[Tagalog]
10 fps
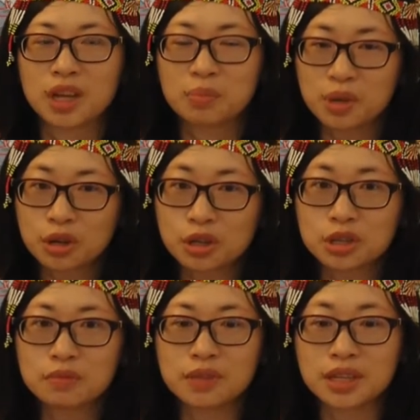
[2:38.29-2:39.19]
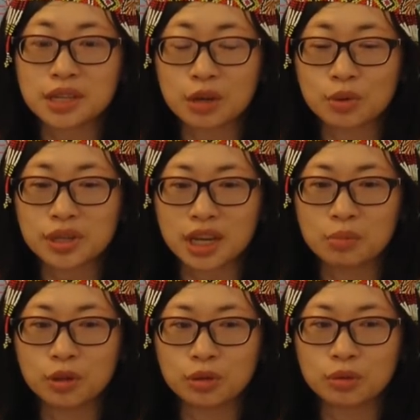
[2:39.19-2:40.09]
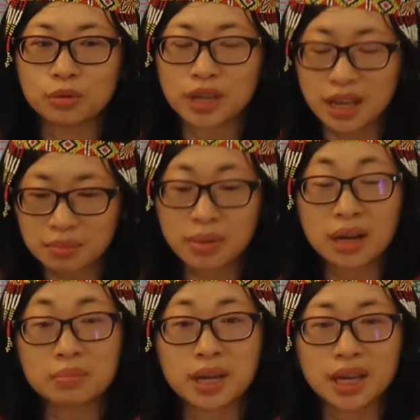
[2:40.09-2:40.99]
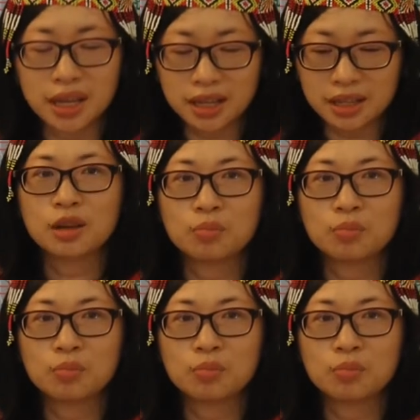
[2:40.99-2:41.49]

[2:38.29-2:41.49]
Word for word: And because of this, I was able to gain back my health